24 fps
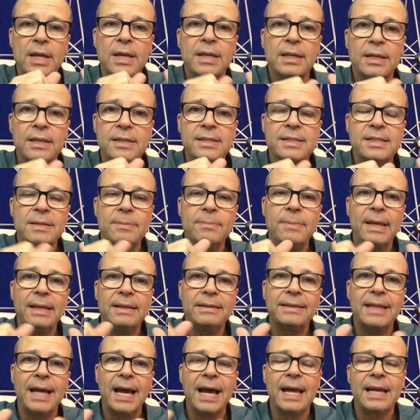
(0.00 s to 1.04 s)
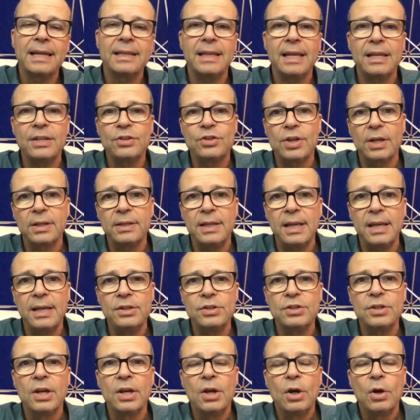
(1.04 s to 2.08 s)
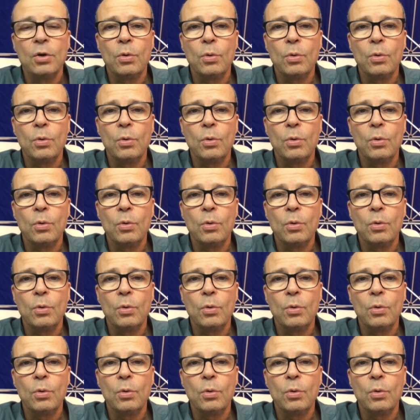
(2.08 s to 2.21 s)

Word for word: que cimentar dente a dente,